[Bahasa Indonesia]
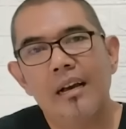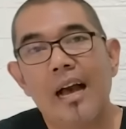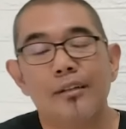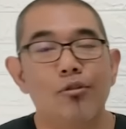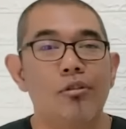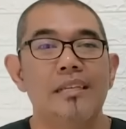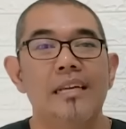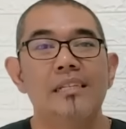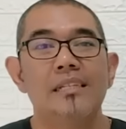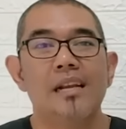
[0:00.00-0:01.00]
kantornya
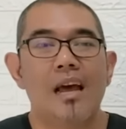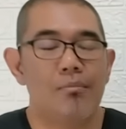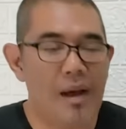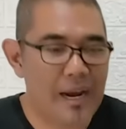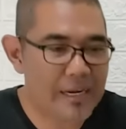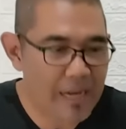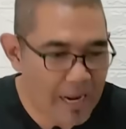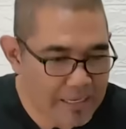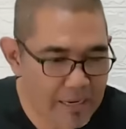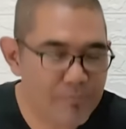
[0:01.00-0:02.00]
diserang, bahkan
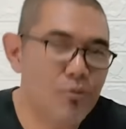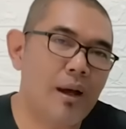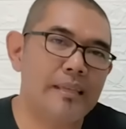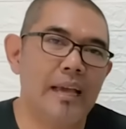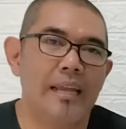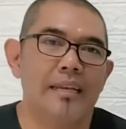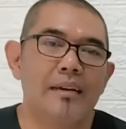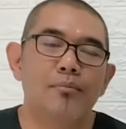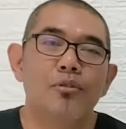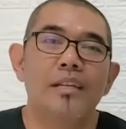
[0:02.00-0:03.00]
anak buahnya ini
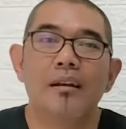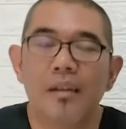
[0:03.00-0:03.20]
kemudian